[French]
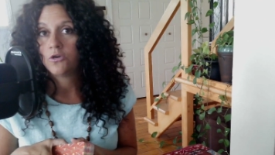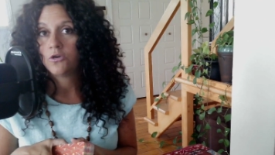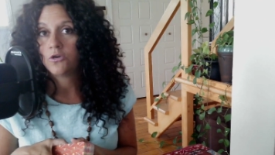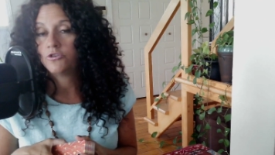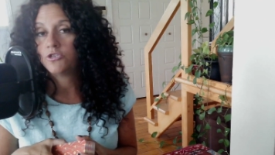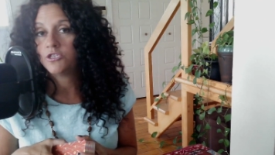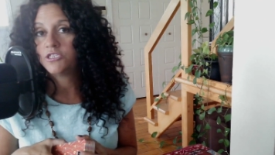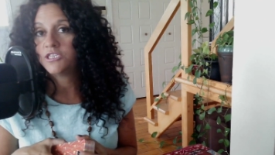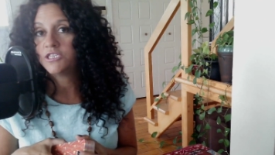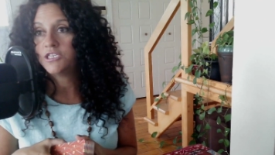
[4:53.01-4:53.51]

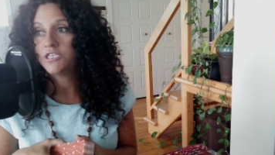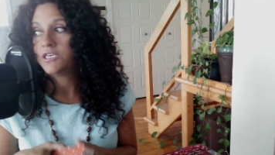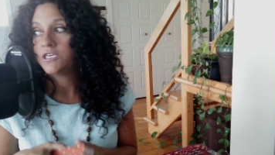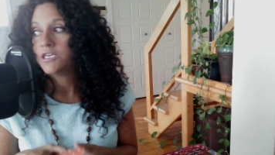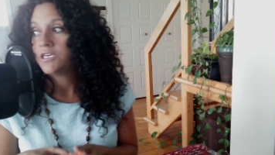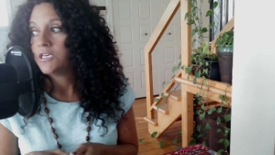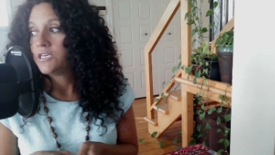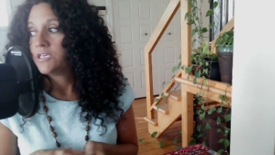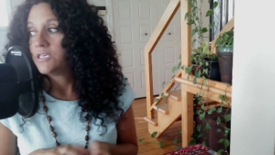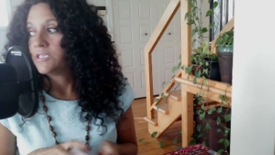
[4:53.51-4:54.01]
On a des,
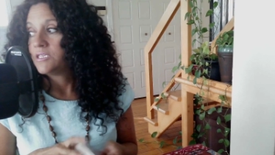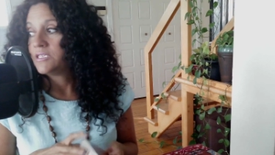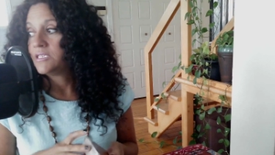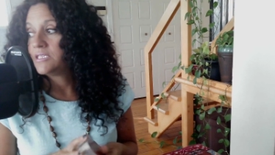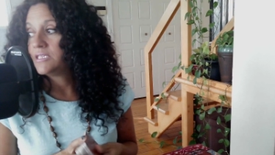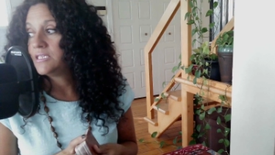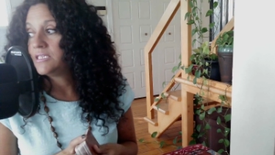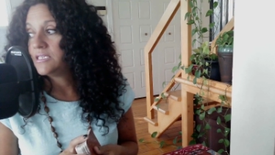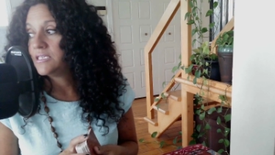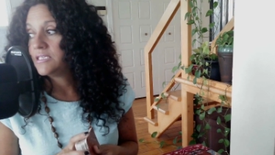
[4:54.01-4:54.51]

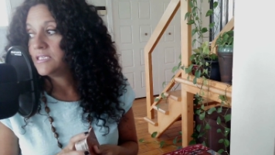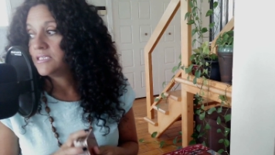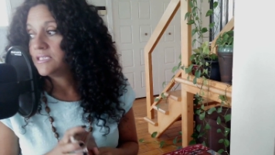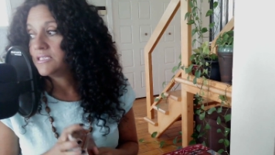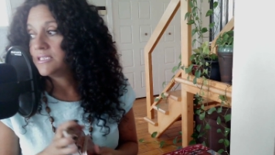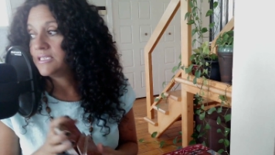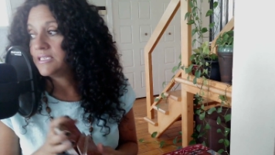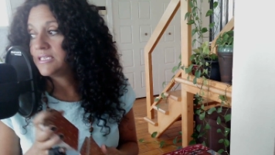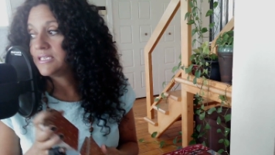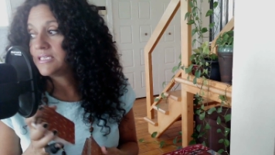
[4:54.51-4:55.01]
des,
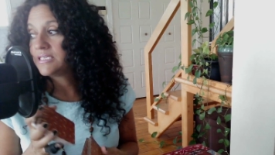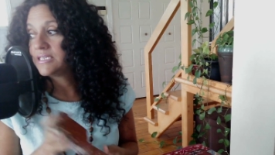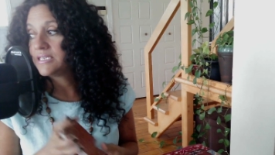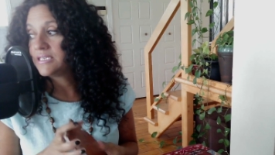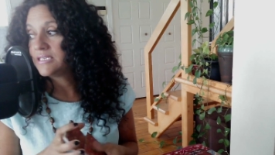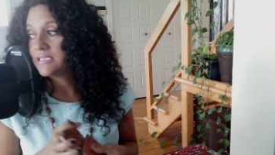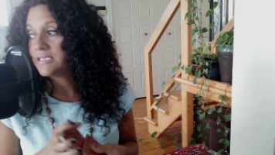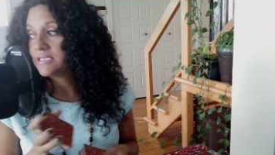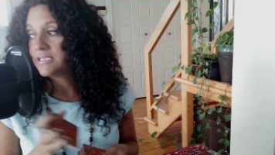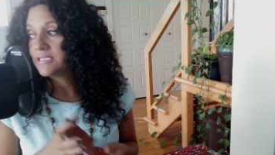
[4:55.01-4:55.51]
des,
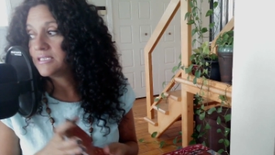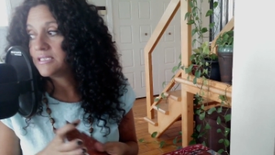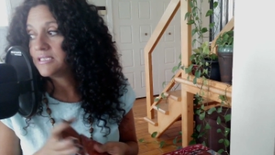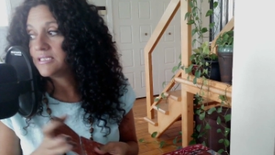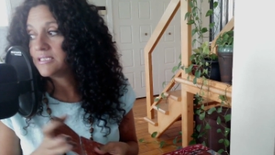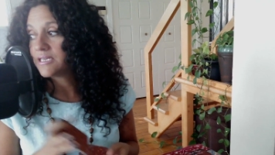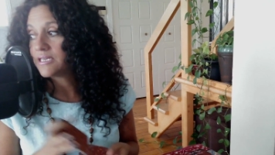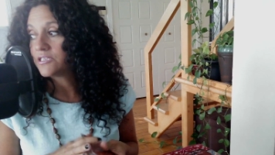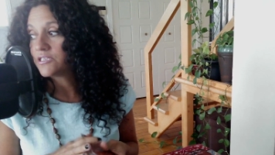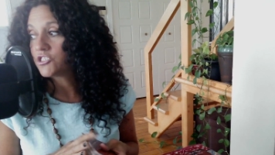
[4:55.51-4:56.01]
guides et
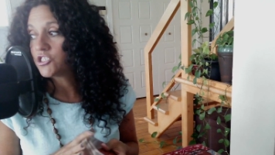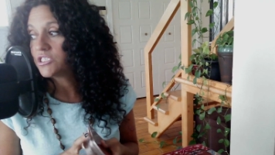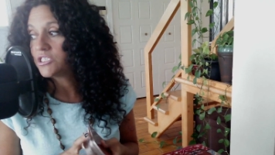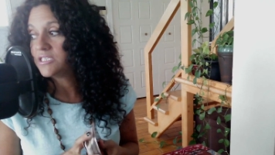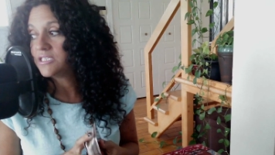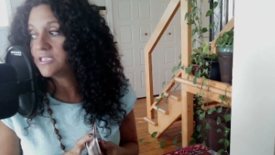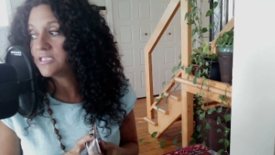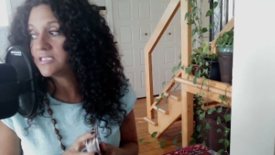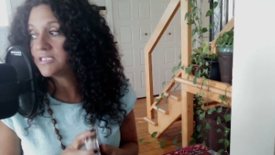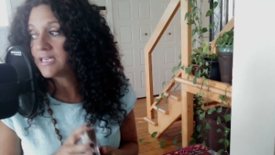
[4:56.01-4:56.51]
des anges et
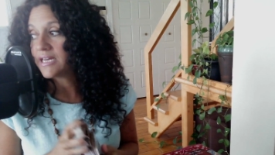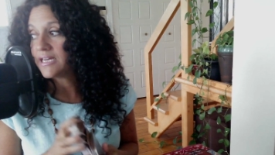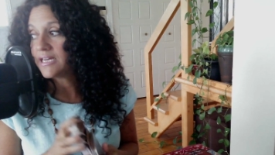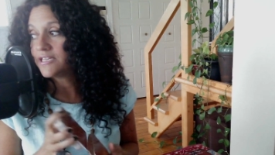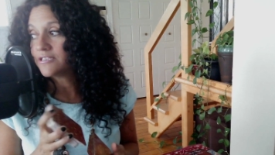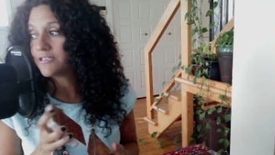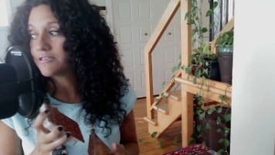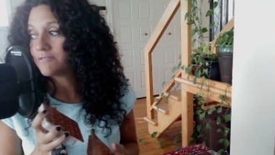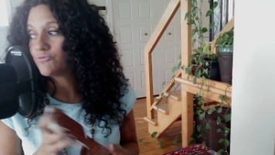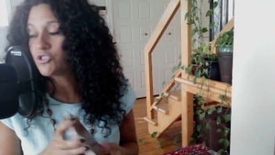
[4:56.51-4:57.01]
des
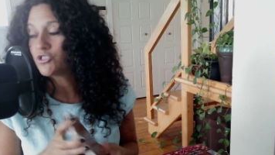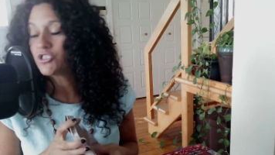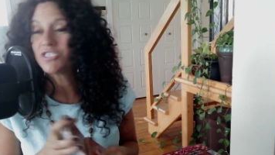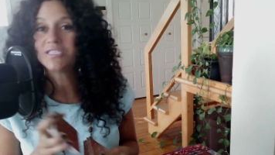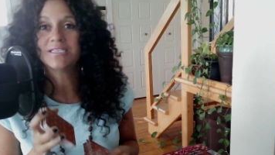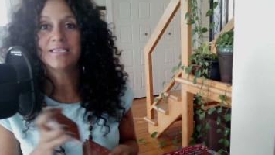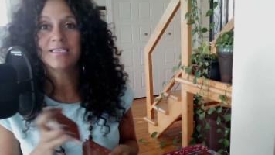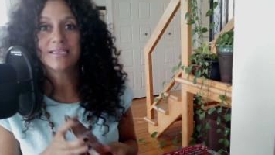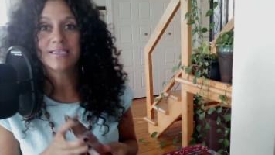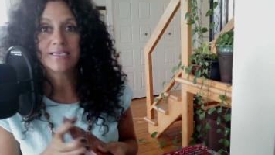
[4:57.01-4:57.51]
êtres. Moi, je
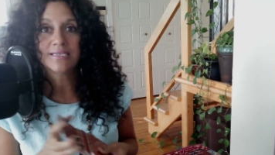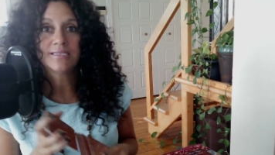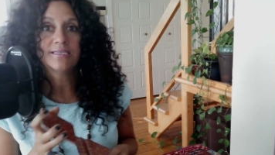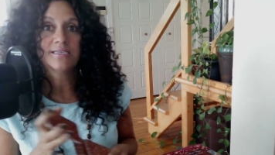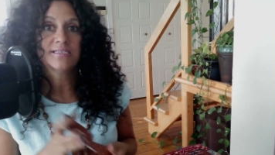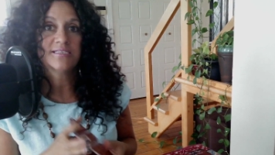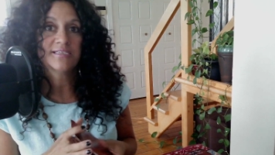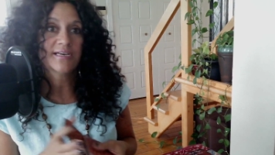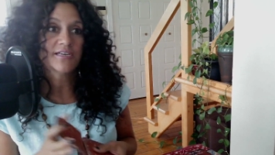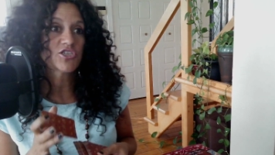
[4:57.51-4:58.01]
dis des guides,
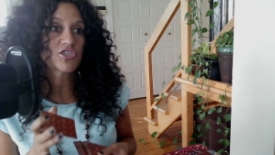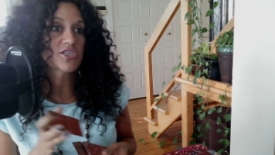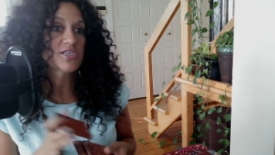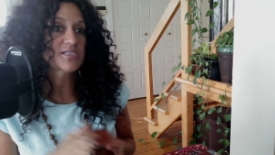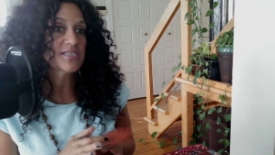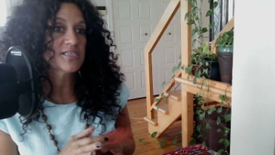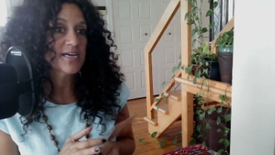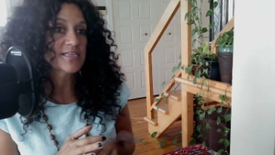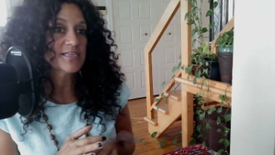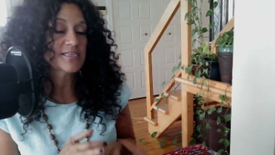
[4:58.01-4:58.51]
des anges,
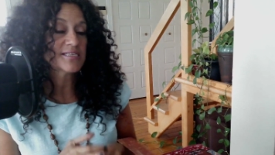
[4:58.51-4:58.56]
des êtres.